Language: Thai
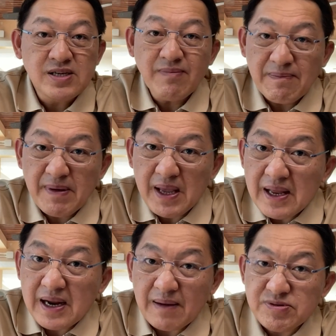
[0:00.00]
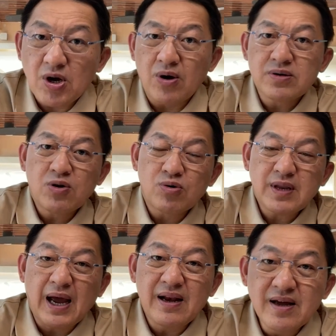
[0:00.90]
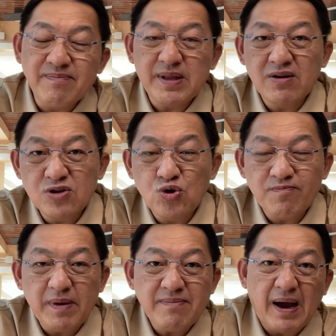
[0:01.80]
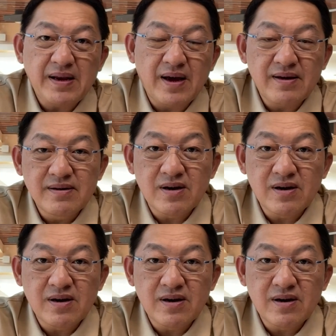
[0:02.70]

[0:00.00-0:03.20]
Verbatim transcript: สำหรับประเทศอันดับ 2 ที่คนไทยเลือกไปเที่ยวในช่วงปีใหม่เนี่ย